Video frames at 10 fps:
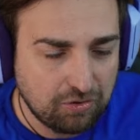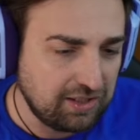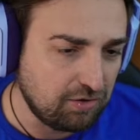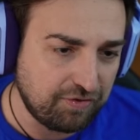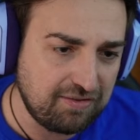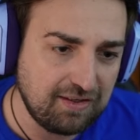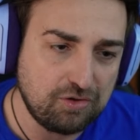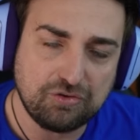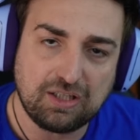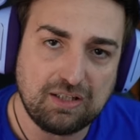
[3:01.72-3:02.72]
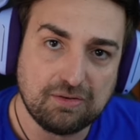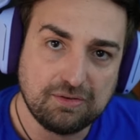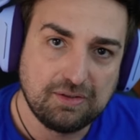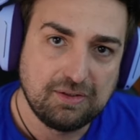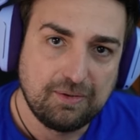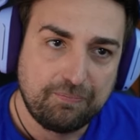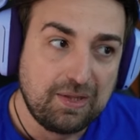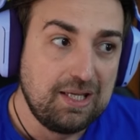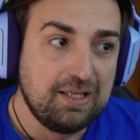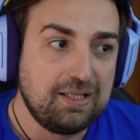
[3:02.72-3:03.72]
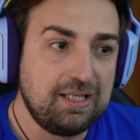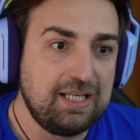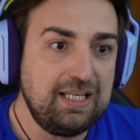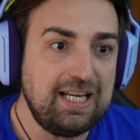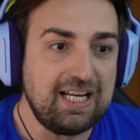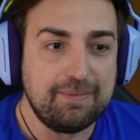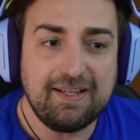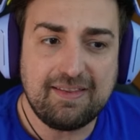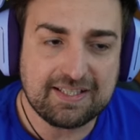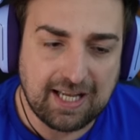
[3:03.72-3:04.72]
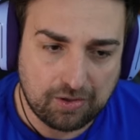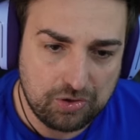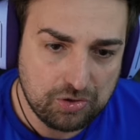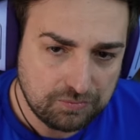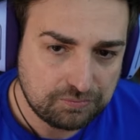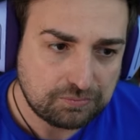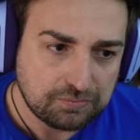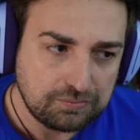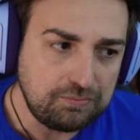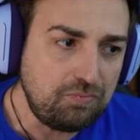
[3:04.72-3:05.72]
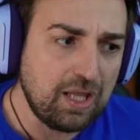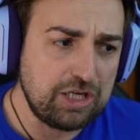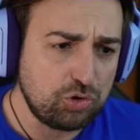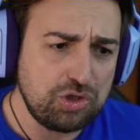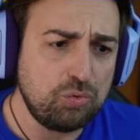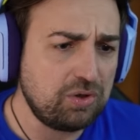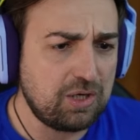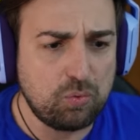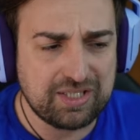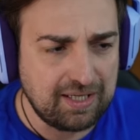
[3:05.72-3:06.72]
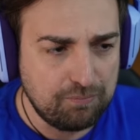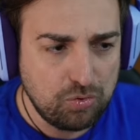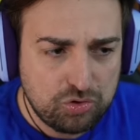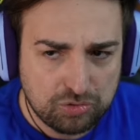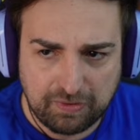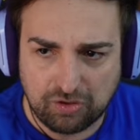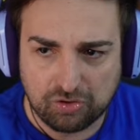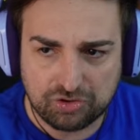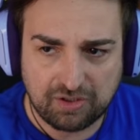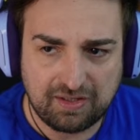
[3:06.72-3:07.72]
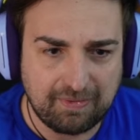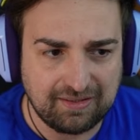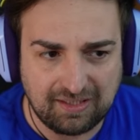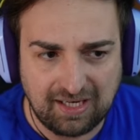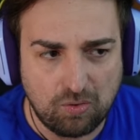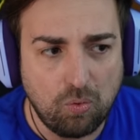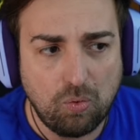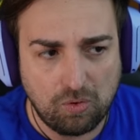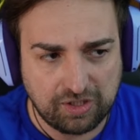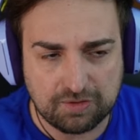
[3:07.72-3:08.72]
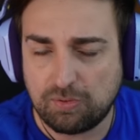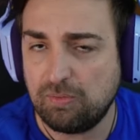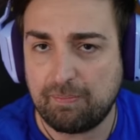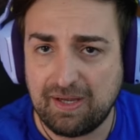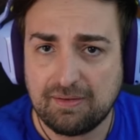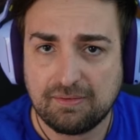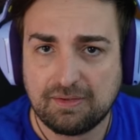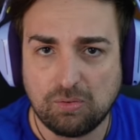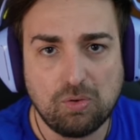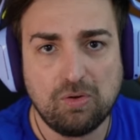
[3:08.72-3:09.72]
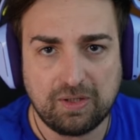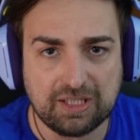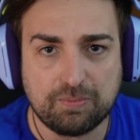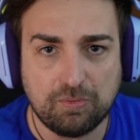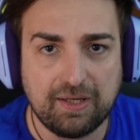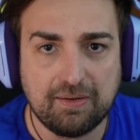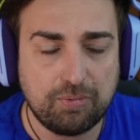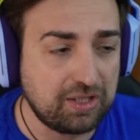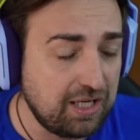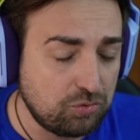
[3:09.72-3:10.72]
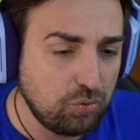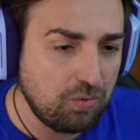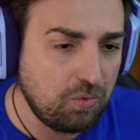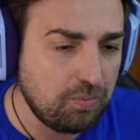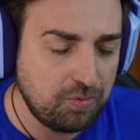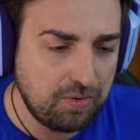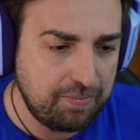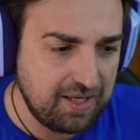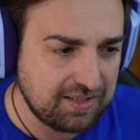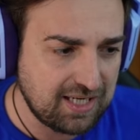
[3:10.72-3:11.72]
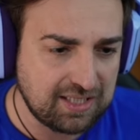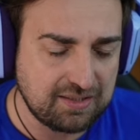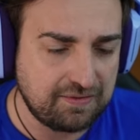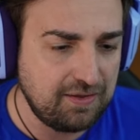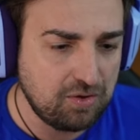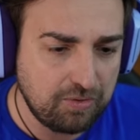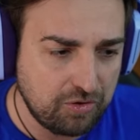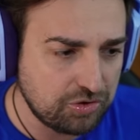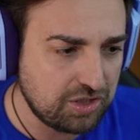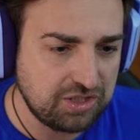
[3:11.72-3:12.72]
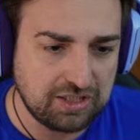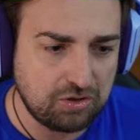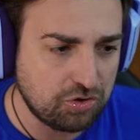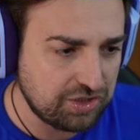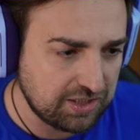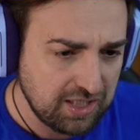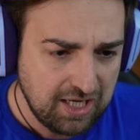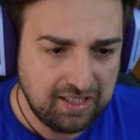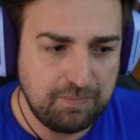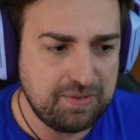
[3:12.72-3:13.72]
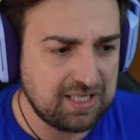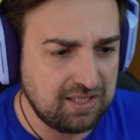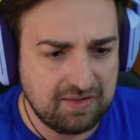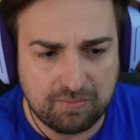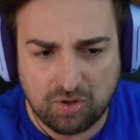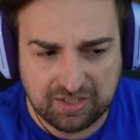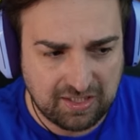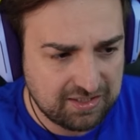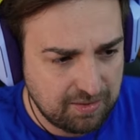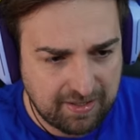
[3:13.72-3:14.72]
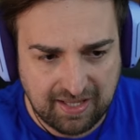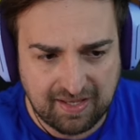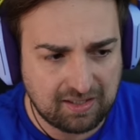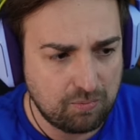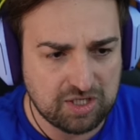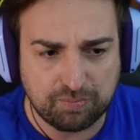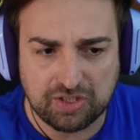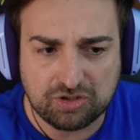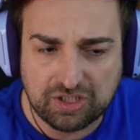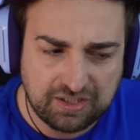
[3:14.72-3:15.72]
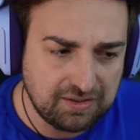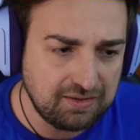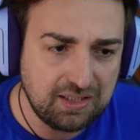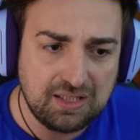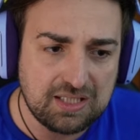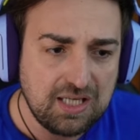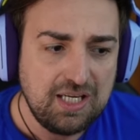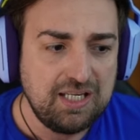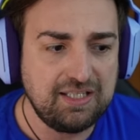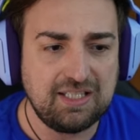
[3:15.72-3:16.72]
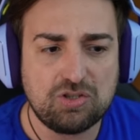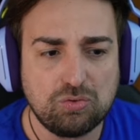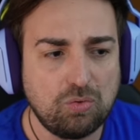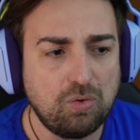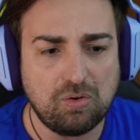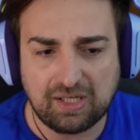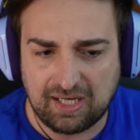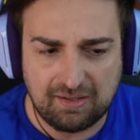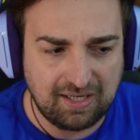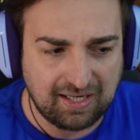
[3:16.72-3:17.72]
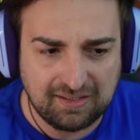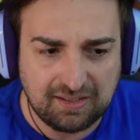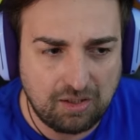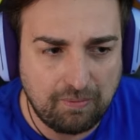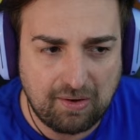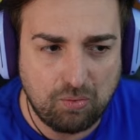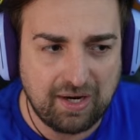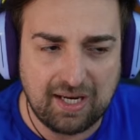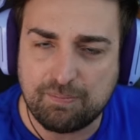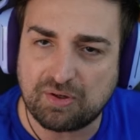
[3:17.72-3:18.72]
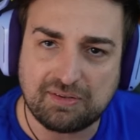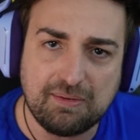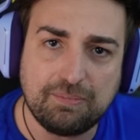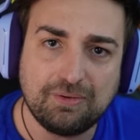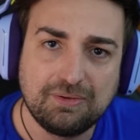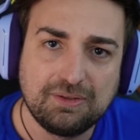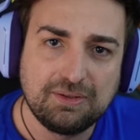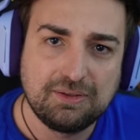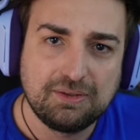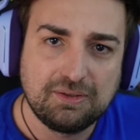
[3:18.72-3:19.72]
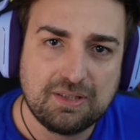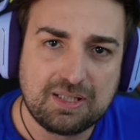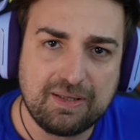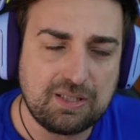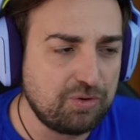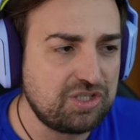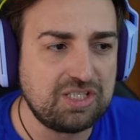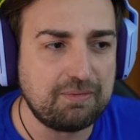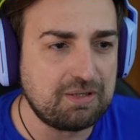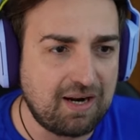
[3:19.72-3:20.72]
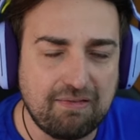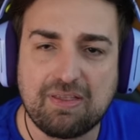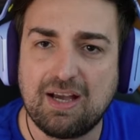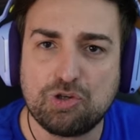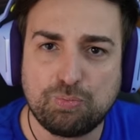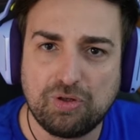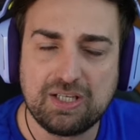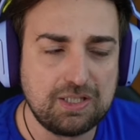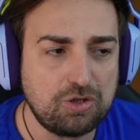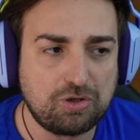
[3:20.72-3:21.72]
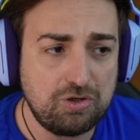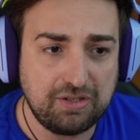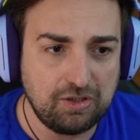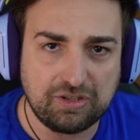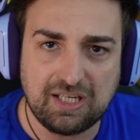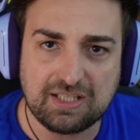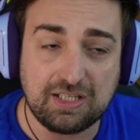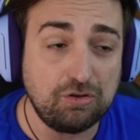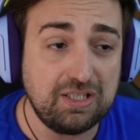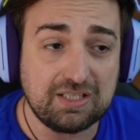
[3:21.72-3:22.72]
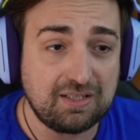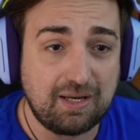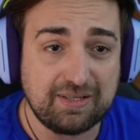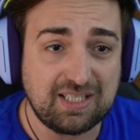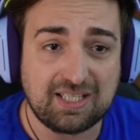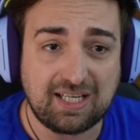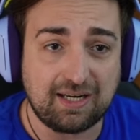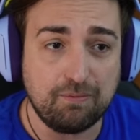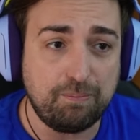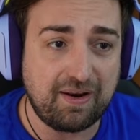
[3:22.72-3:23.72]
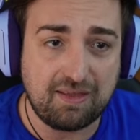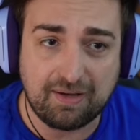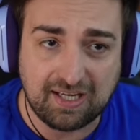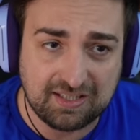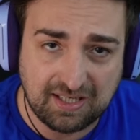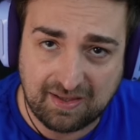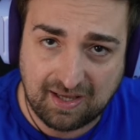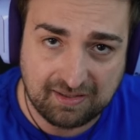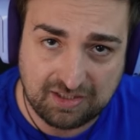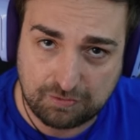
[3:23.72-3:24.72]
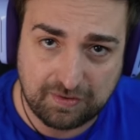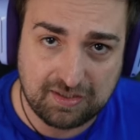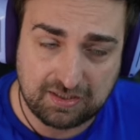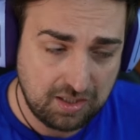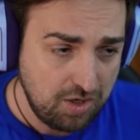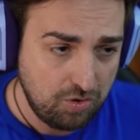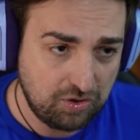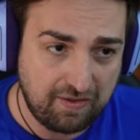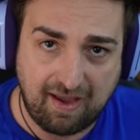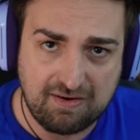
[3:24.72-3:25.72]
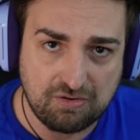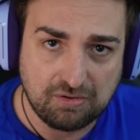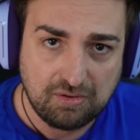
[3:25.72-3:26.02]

que te ofrece el contenido. Y a nivel de desarrollo, estoy seguro que cuesta muchos menos de mantener un juego que es PvP que un juego de que es pvp Porque tú en un juego PvP sacas 5 modos, 7 cosas, limpias las boas cada semana, das rewards, pones 3 intendentes y tienes un juego que la gente te lo va a jugar ahí por tiempo. ¿Sabes? Si pones sistemas balanceados, pollas y todo rollo y lo tienes. Y no tienes nada más que sacar un par de VGs cada 6 meses o cada año.